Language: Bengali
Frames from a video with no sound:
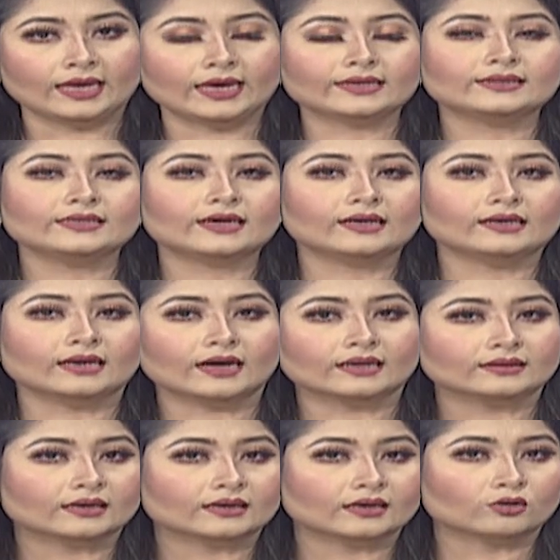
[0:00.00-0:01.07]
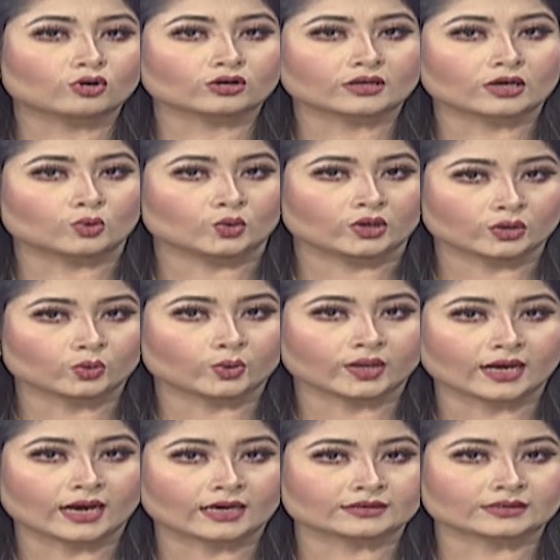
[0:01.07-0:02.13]
এখতিয়ার না থাকার কথা উল্লেখ
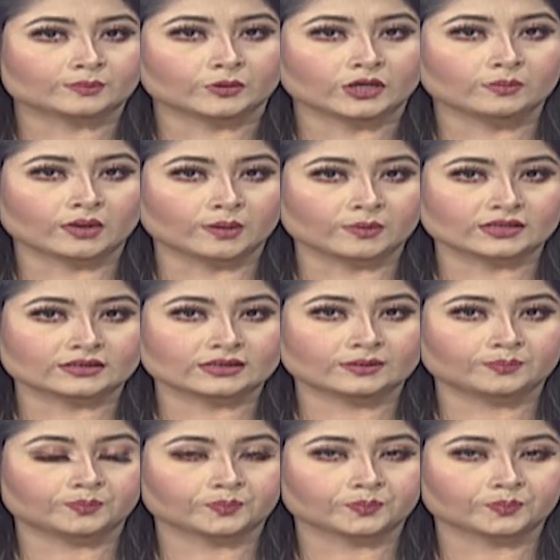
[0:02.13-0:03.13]
করে আট এপ্রিল মামলাটি